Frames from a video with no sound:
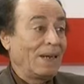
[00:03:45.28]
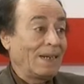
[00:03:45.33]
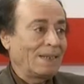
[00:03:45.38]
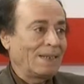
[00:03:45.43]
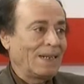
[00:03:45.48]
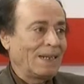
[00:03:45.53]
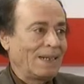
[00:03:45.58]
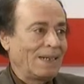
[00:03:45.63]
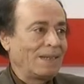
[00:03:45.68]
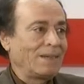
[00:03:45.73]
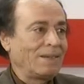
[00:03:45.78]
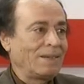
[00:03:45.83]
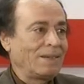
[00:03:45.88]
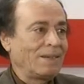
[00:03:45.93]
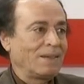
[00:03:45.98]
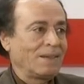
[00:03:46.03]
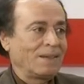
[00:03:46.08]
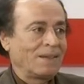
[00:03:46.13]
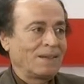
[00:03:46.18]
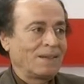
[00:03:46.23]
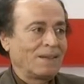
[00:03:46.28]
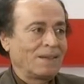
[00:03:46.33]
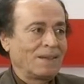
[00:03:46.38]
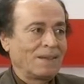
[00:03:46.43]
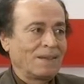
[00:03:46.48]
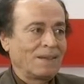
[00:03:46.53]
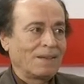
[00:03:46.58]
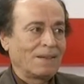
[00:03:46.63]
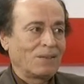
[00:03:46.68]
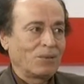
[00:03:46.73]
بعد أن آه،
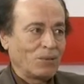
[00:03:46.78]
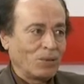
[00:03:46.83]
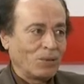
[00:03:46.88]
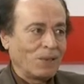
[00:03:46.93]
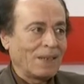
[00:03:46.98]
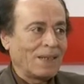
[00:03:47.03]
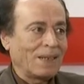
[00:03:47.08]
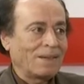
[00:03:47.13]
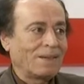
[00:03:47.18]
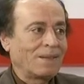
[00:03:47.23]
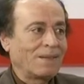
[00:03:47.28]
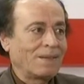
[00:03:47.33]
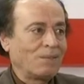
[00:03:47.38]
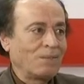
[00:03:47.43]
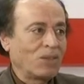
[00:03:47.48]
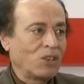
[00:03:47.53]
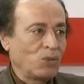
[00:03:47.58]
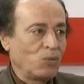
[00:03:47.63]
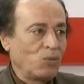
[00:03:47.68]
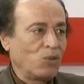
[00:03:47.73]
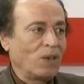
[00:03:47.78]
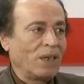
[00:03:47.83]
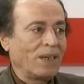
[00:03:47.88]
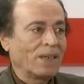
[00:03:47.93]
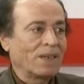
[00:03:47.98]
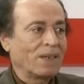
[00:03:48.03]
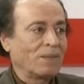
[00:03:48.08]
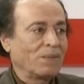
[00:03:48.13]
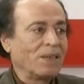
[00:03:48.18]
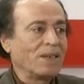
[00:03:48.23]
اتخذت مجموعة
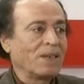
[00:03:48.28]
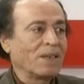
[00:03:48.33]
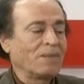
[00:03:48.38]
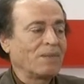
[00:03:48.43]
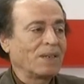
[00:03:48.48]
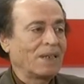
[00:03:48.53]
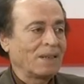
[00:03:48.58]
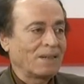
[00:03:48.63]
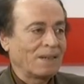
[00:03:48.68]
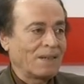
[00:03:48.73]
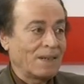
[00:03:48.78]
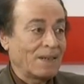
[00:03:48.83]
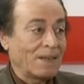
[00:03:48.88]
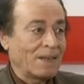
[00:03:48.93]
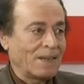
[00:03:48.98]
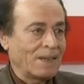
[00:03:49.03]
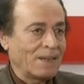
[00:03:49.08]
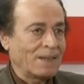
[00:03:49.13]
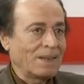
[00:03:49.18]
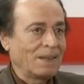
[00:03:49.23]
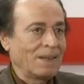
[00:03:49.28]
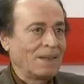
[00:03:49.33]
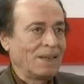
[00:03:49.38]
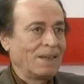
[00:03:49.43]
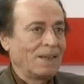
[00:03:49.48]
كبيرة من القرارات